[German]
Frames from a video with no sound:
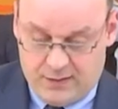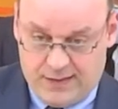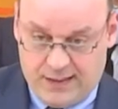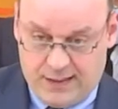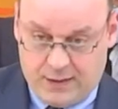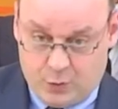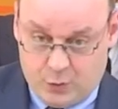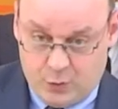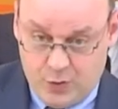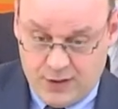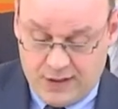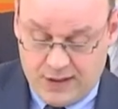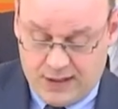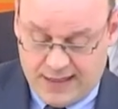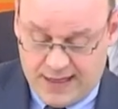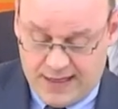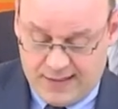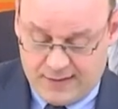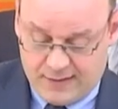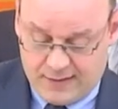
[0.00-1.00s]
der
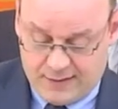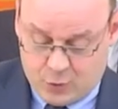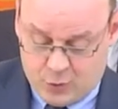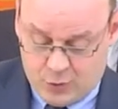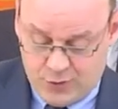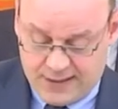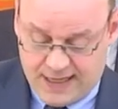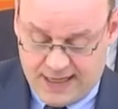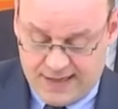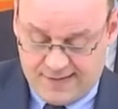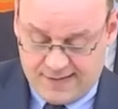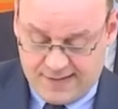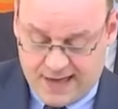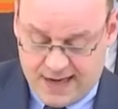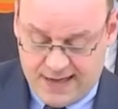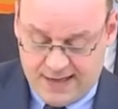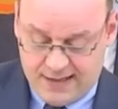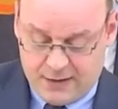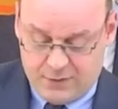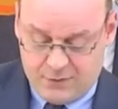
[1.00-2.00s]

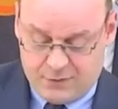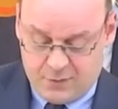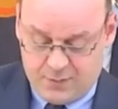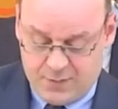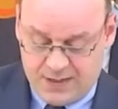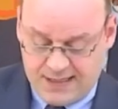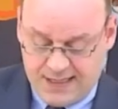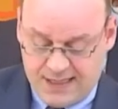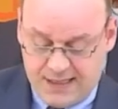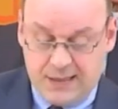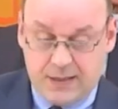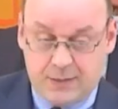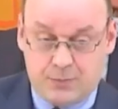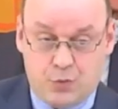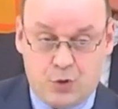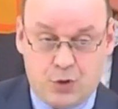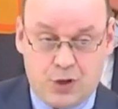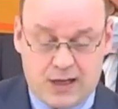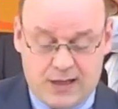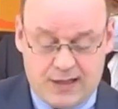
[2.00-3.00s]
Grundrechtseingriffe, mit denen die
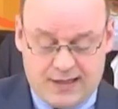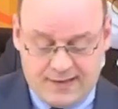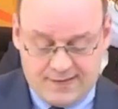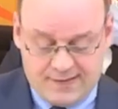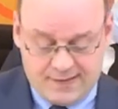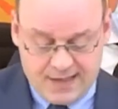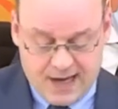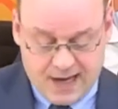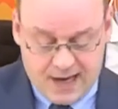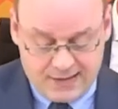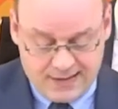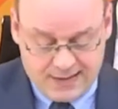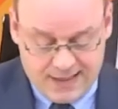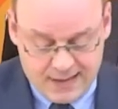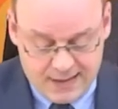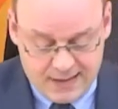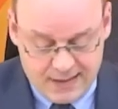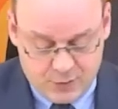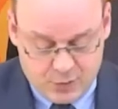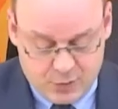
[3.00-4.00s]
Bürger jetzt
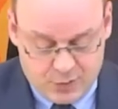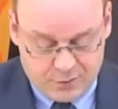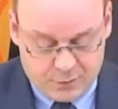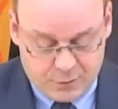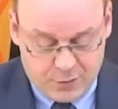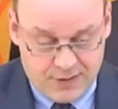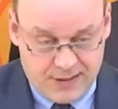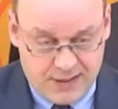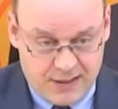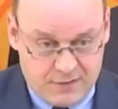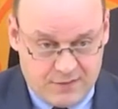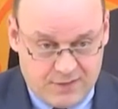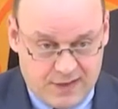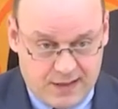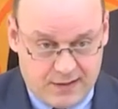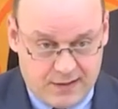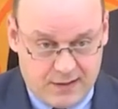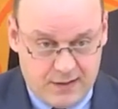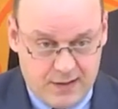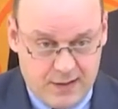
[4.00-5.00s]
tagtäglich konfrontiert
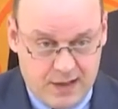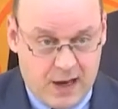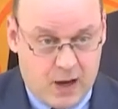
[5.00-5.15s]
werden,